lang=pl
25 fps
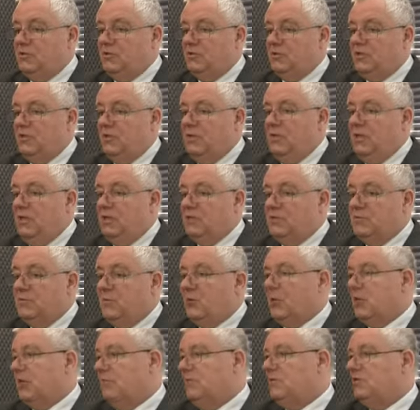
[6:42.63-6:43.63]
I
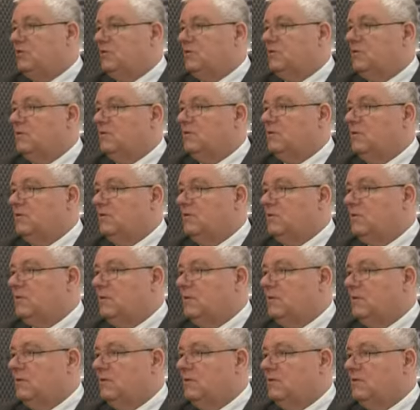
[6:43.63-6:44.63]
zbiórka będzie od godziny
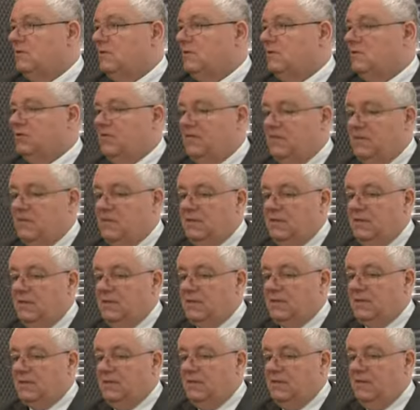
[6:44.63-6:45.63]
8 do godziny
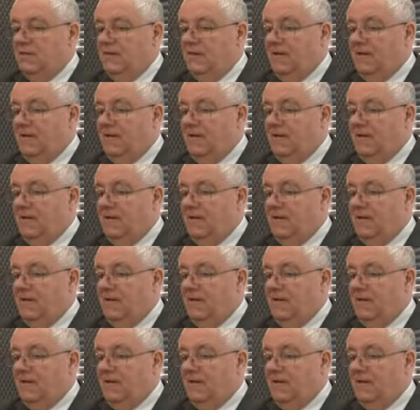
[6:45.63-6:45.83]
19.